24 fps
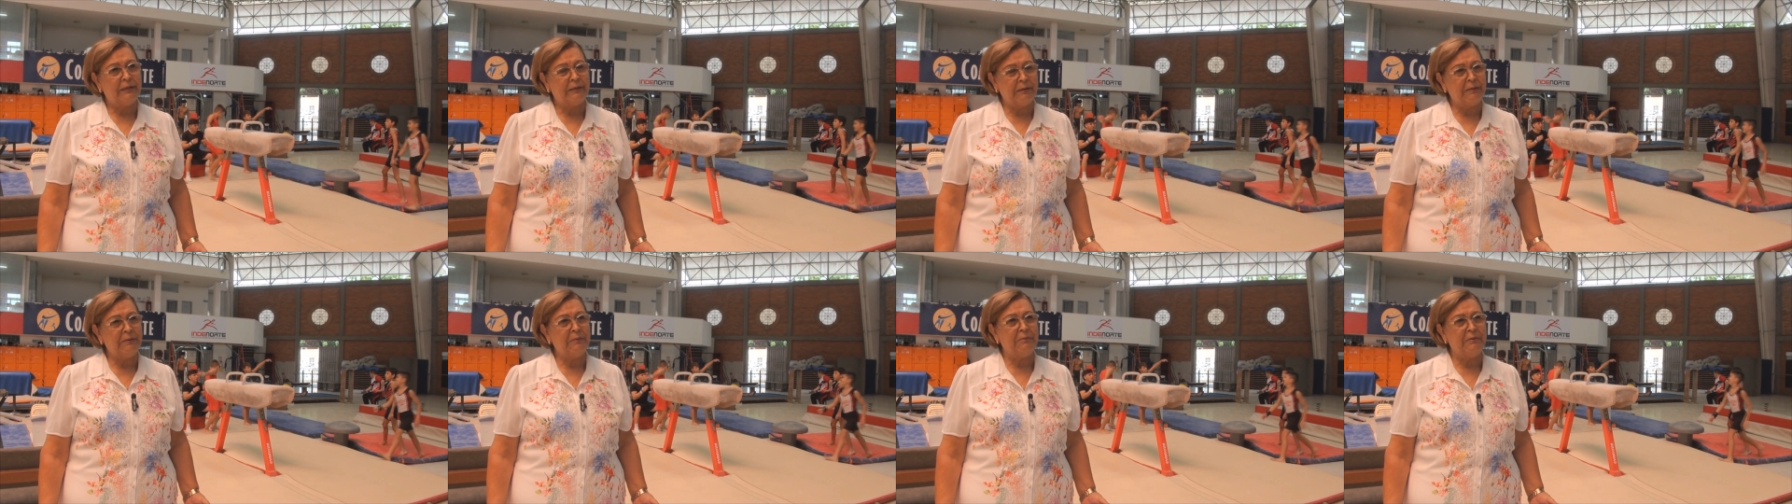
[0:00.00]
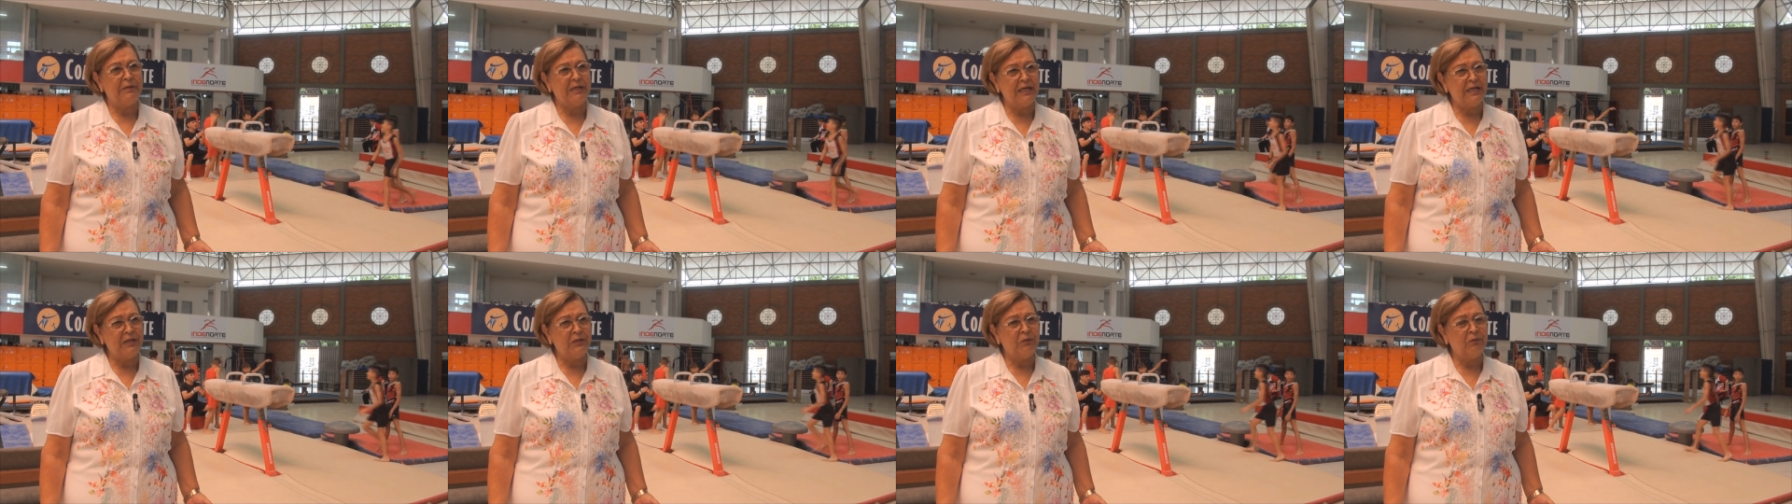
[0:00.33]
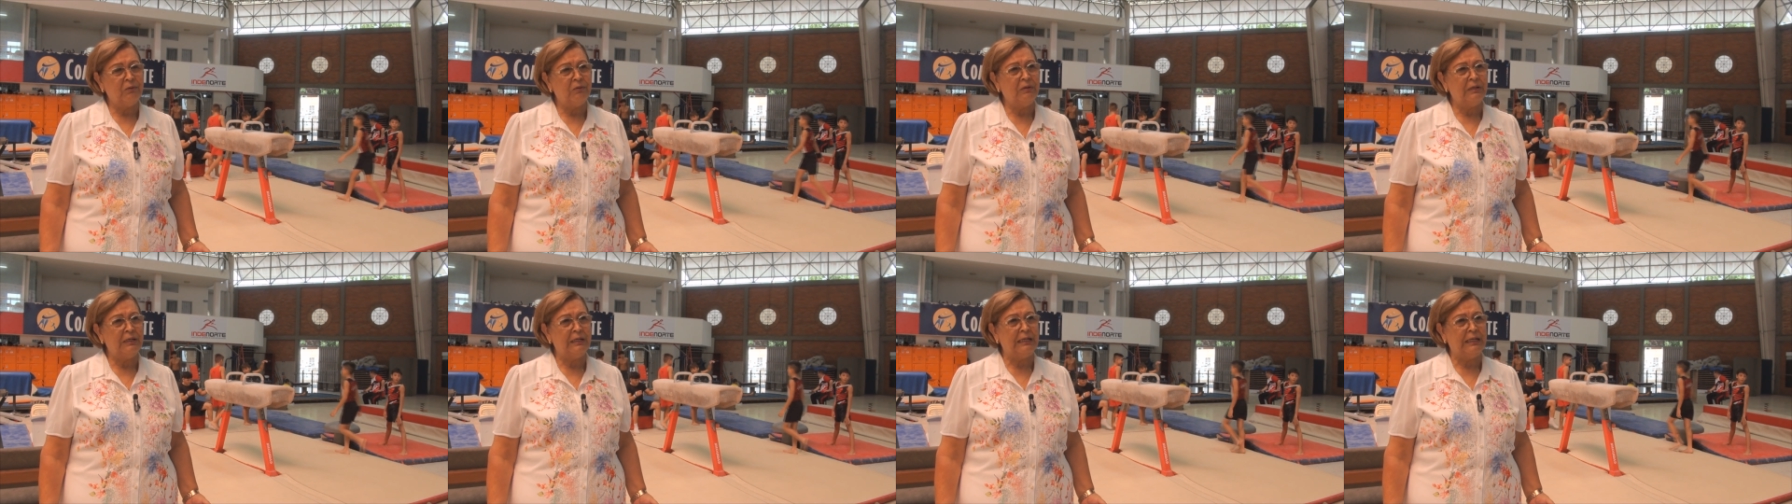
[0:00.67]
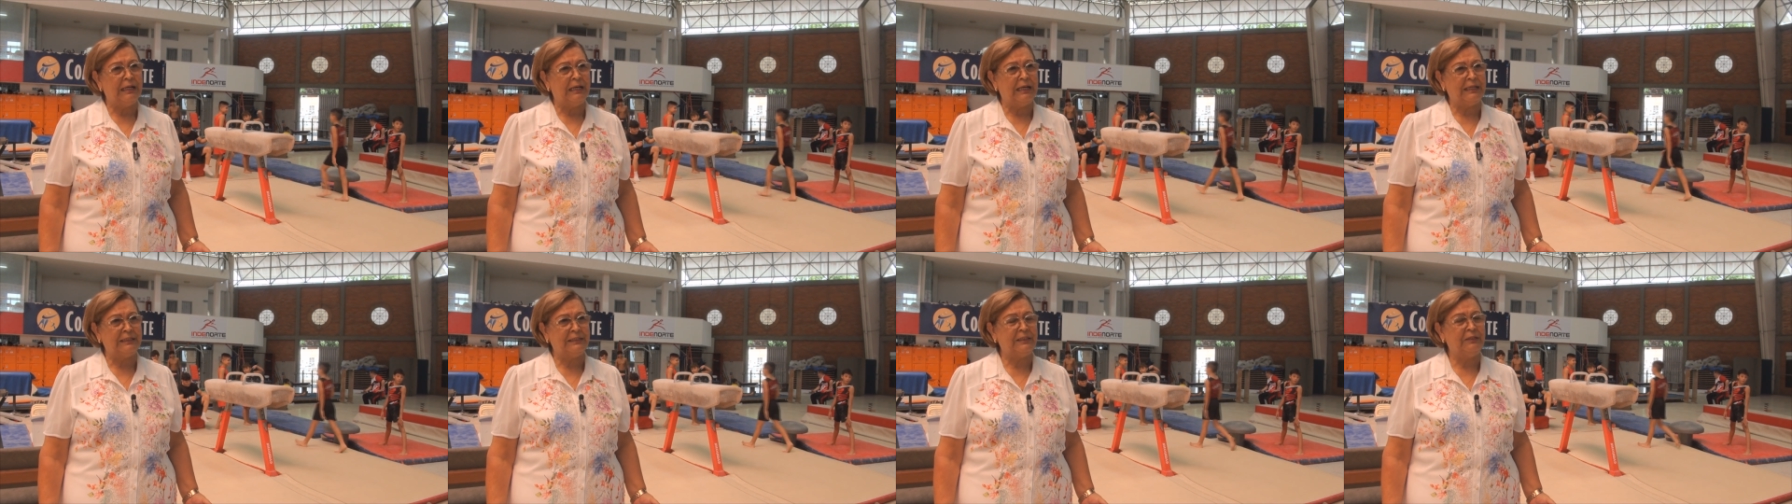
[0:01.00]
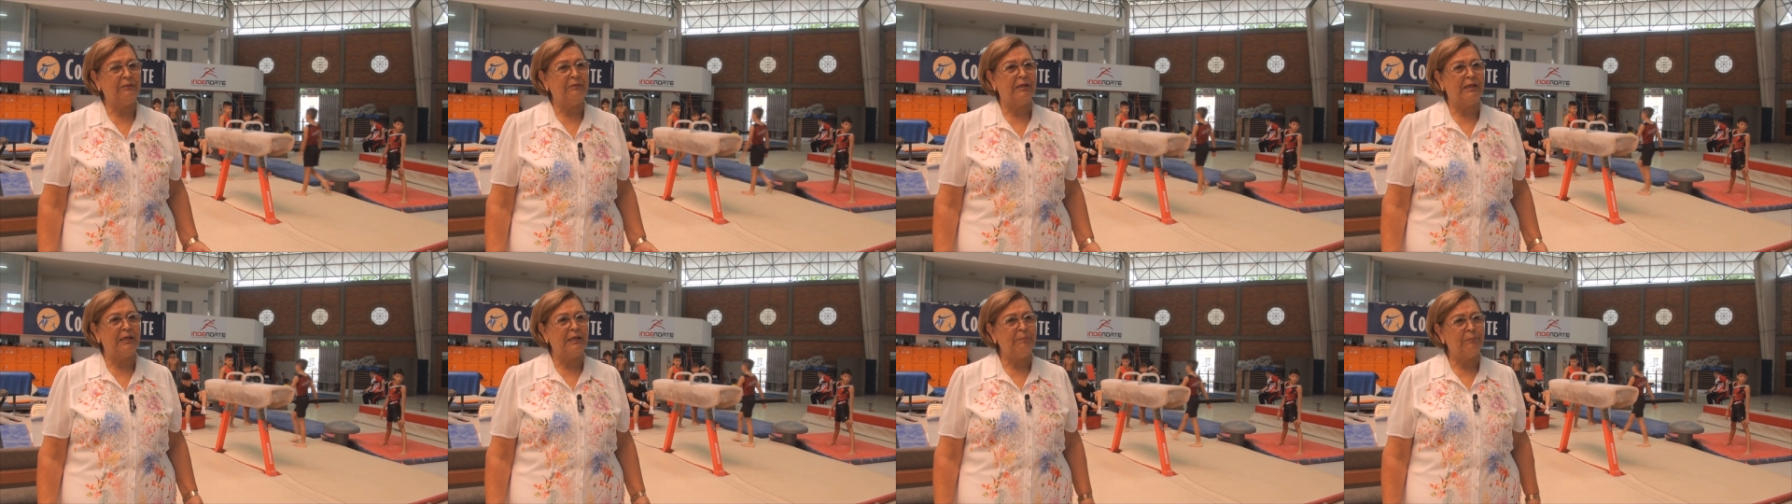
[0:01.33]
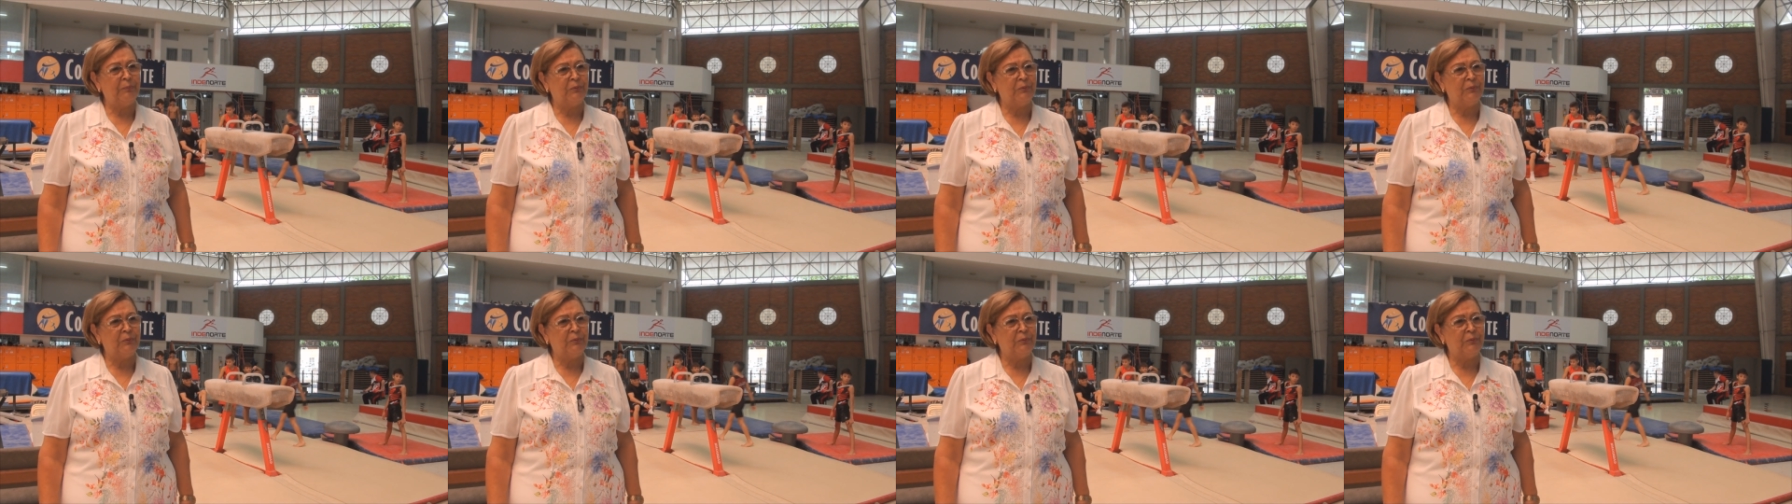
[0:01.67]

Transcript: reviviendo la actividad